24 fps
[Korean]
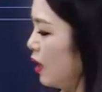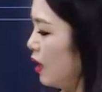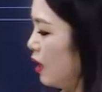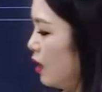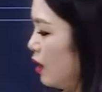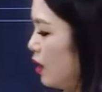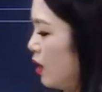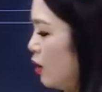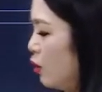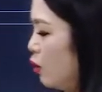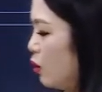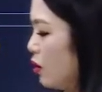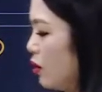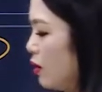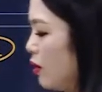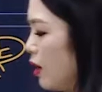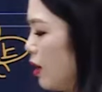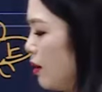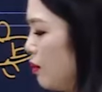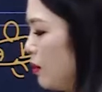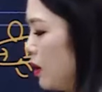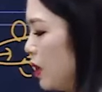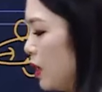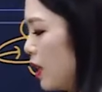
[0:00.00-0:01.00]
뒤로
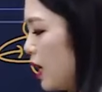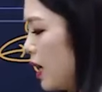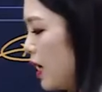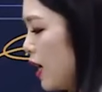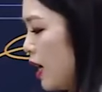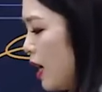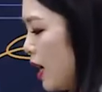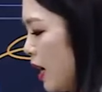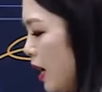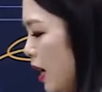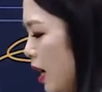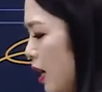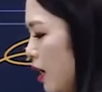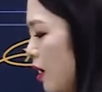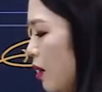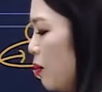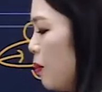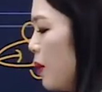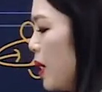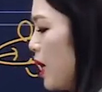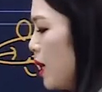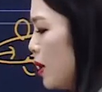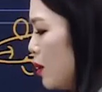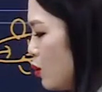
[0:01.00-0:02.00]
들어갑니다.
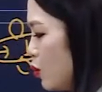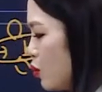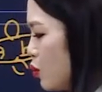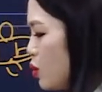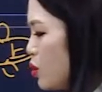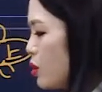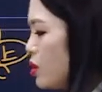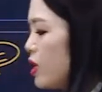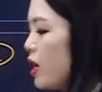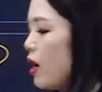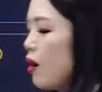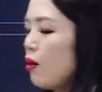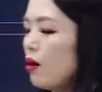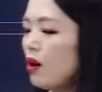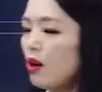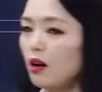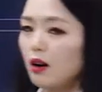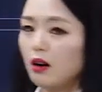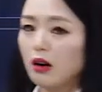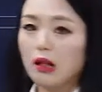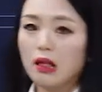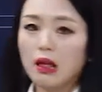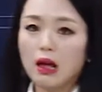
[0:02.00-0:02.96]
항반 취샤올러.